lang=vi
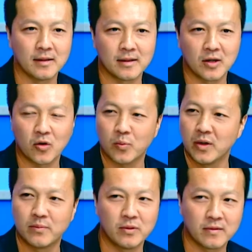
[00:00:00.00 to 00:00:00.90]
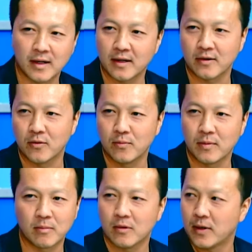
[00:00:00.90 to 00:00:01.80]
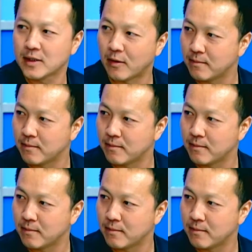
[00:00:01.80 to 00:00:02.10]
cái pre-approval letter cũng không có quan trọng.